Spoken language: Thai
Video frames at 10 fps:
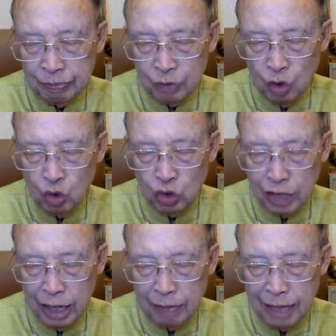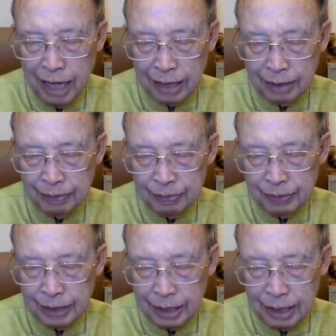ตกอยู่ใต้อำนาจ
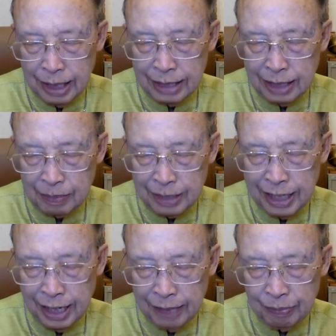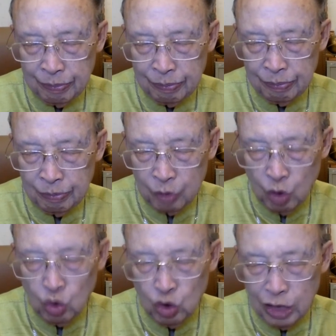การสาปแสงตก
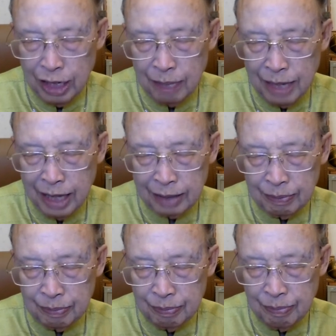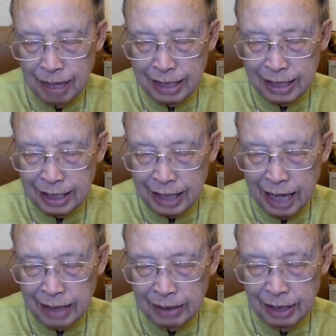อยู่ใต้อำนาจมารซาตาน
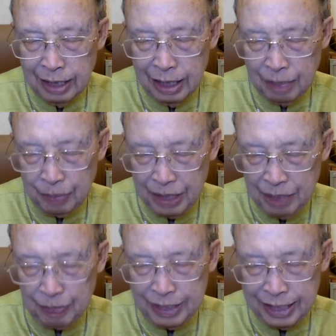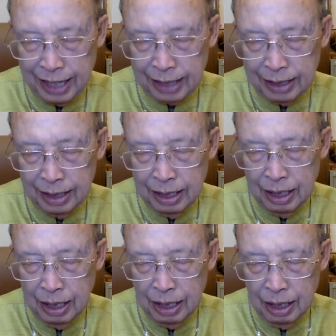และผีปีศาจ
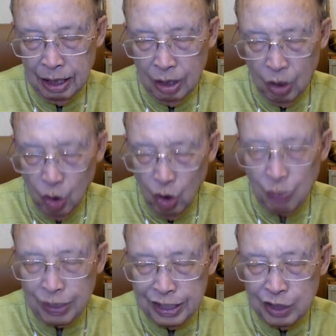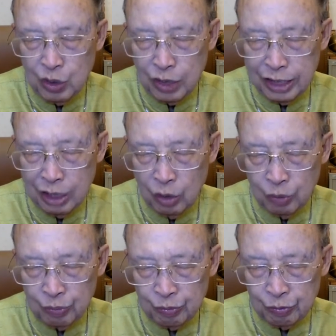องค์พระเยซูคริสต์เจ้า
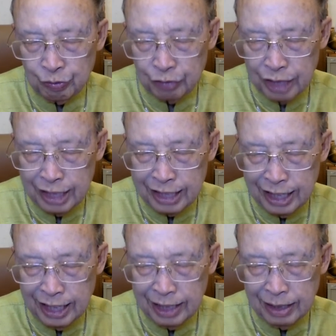ได้เสด็จ